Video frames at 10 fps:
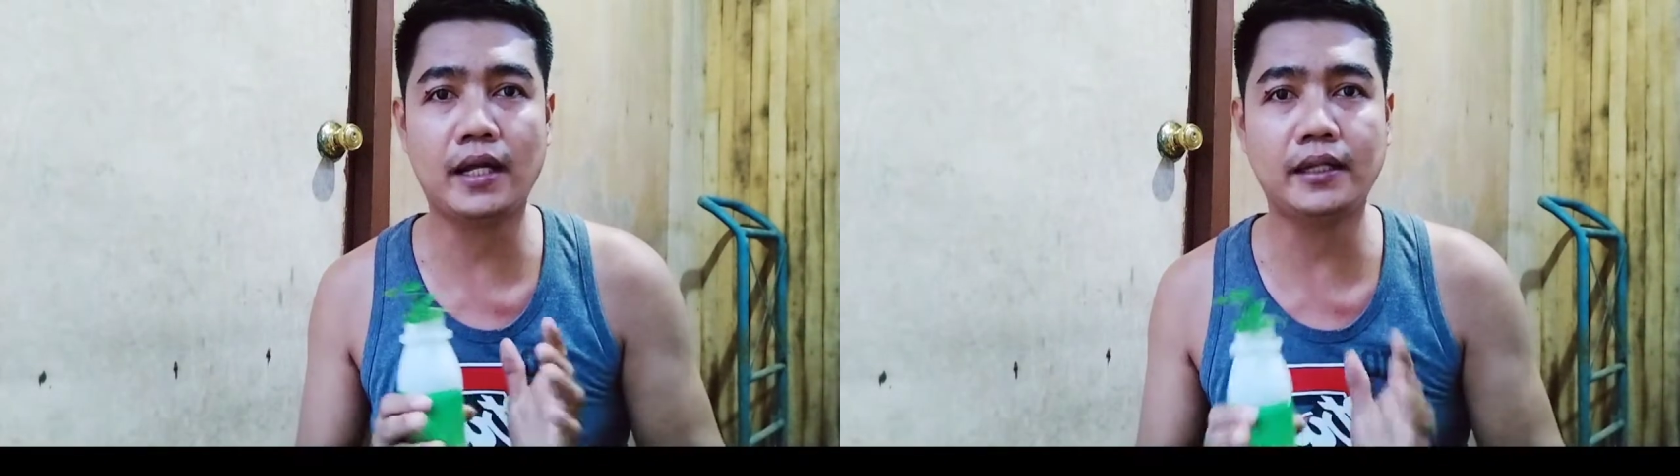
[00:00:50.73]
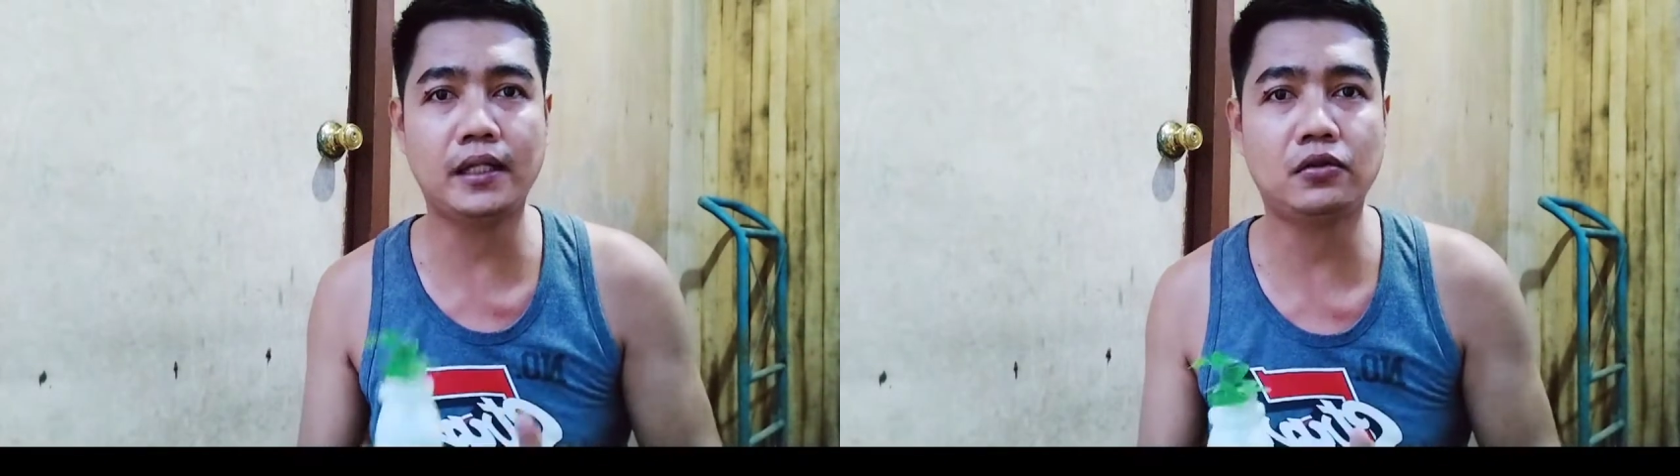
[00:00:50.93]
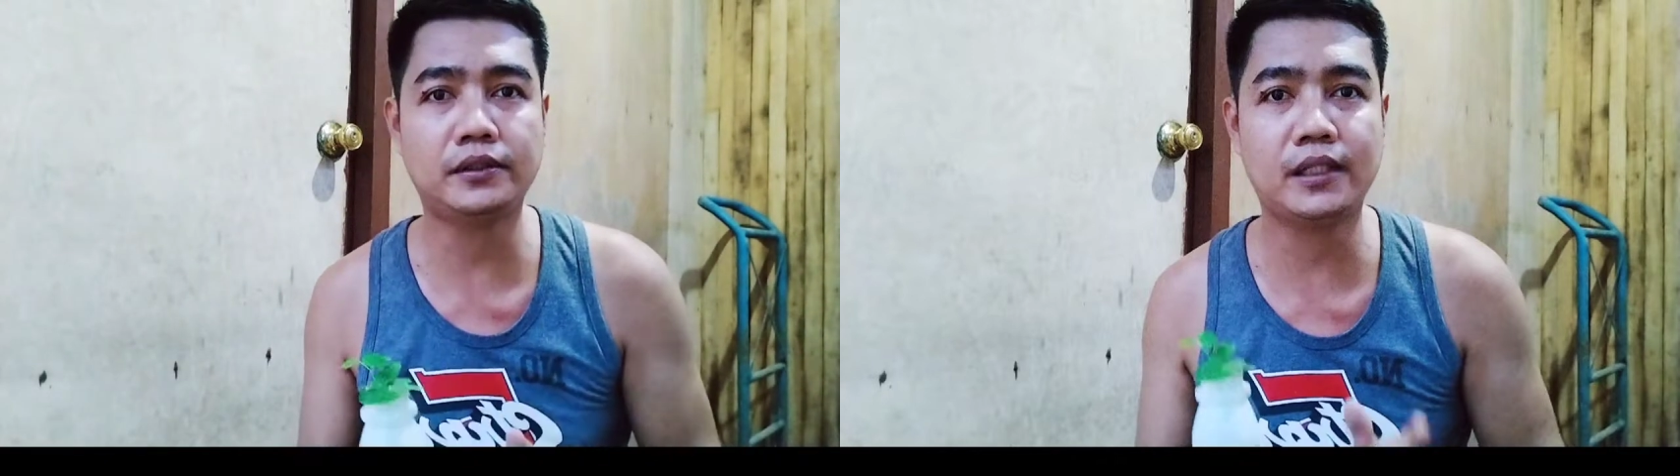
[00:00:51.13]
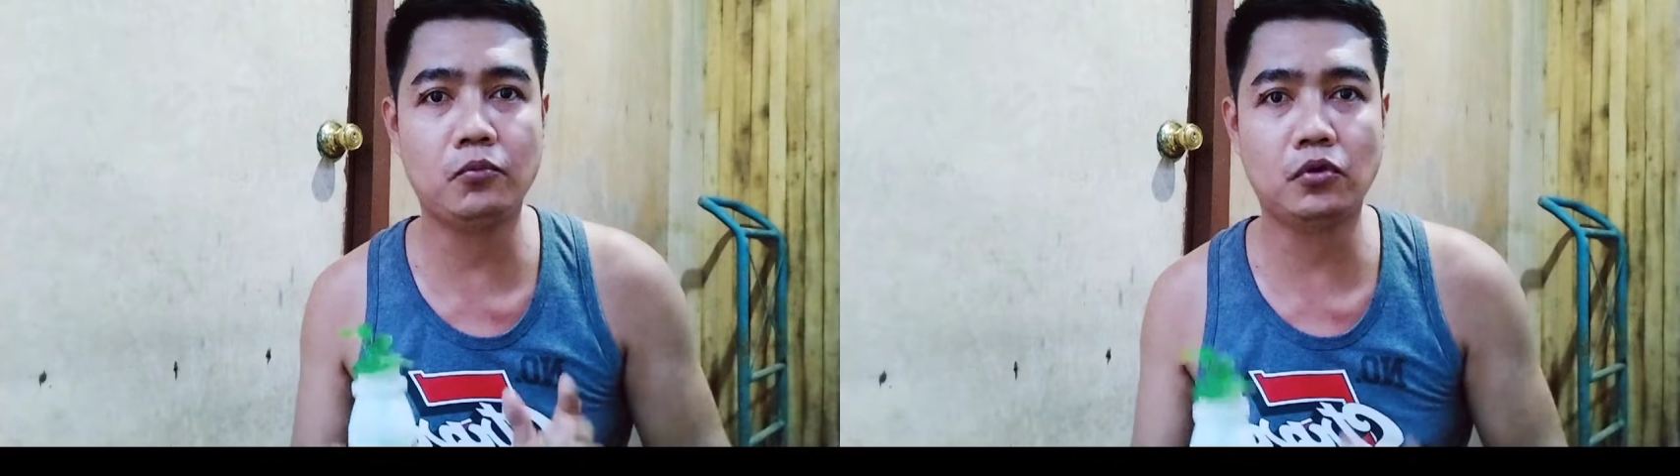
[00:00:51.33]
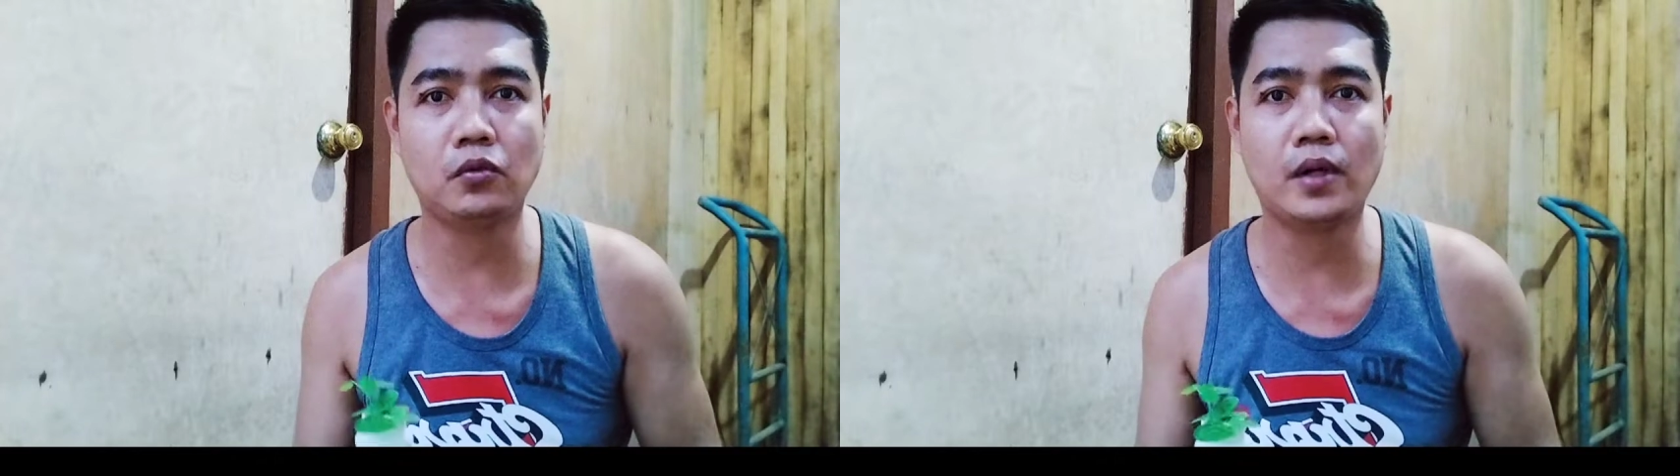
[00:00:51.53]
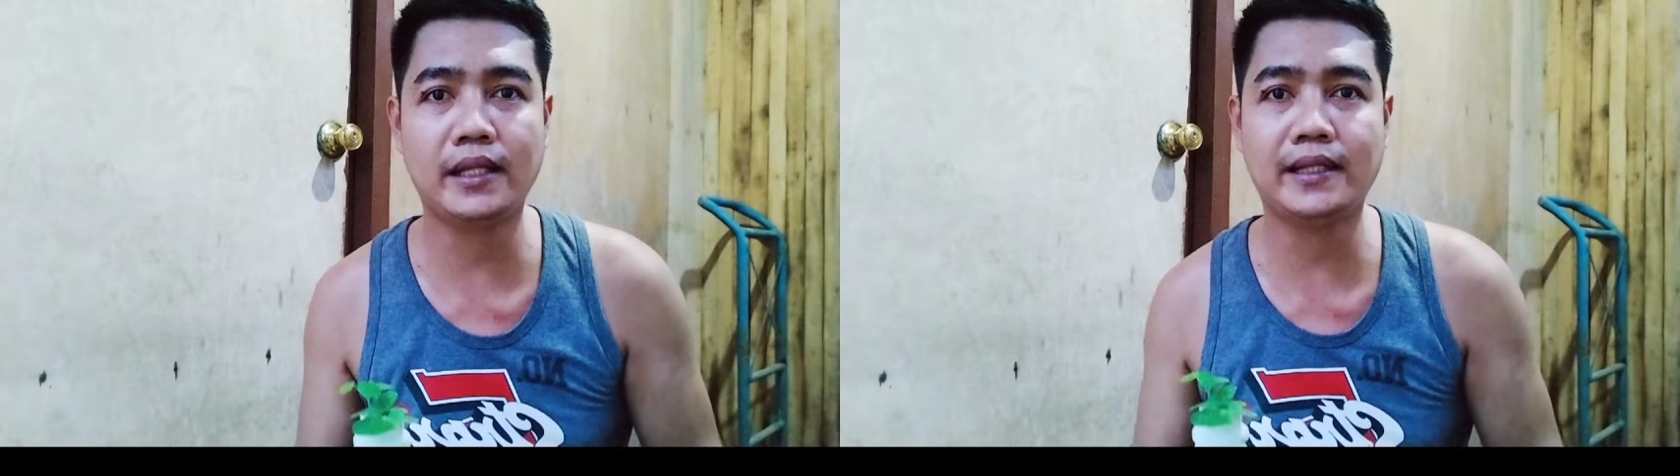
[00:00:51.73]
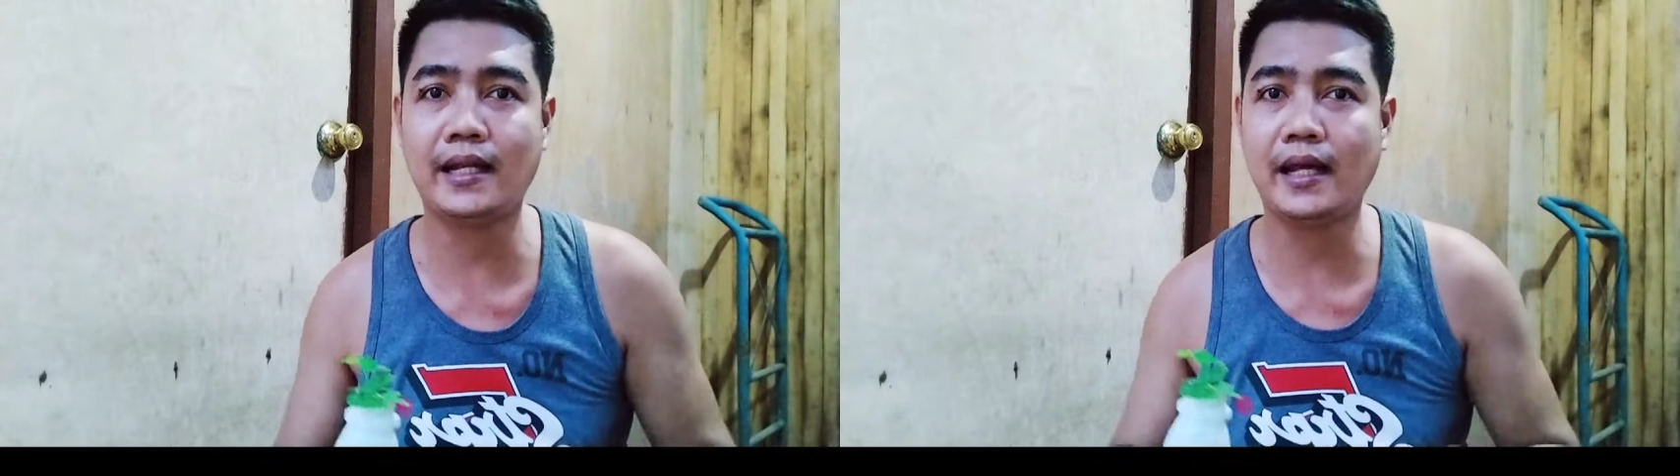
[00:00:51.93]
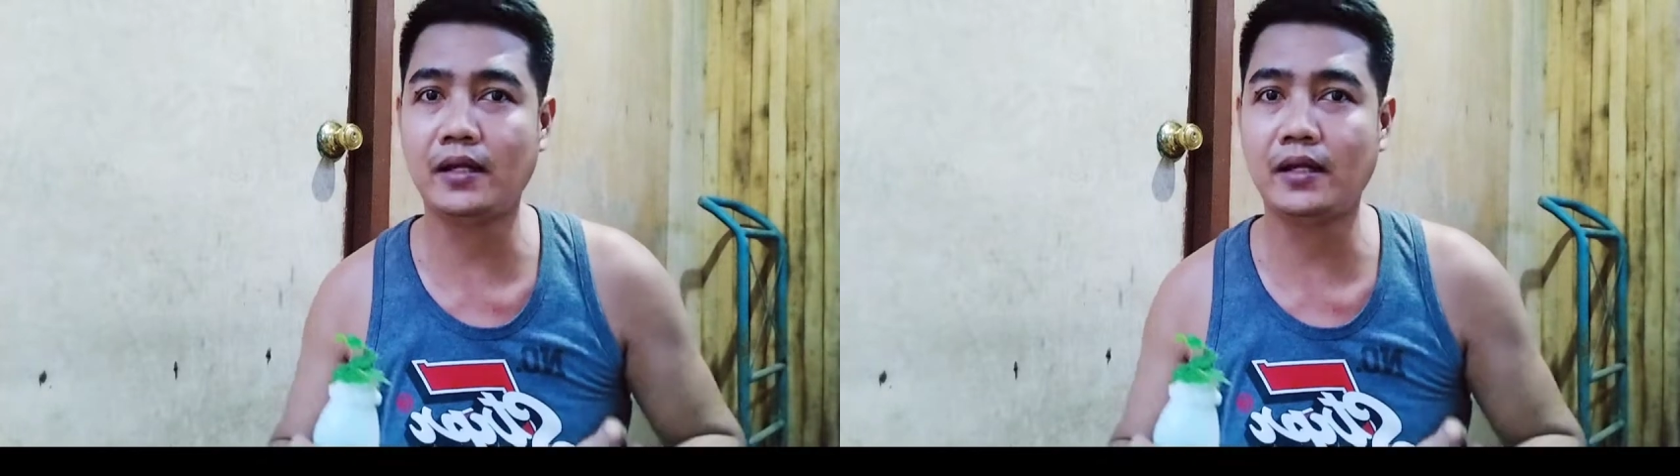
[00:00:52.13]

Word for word: dito sa Butuan dahil ay